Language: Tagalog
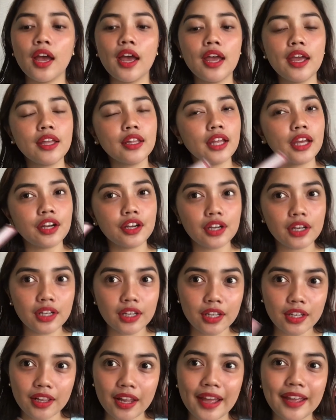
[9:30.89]
and I
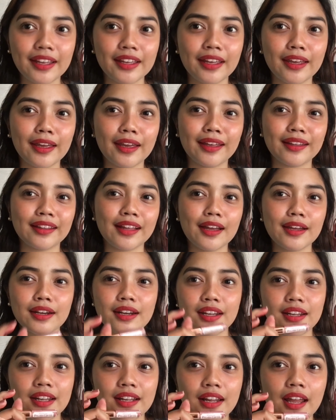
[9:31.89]
really like it. I
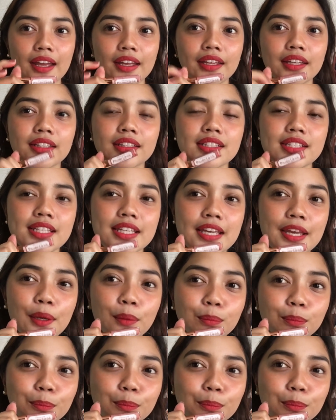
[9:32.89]
really like it. See?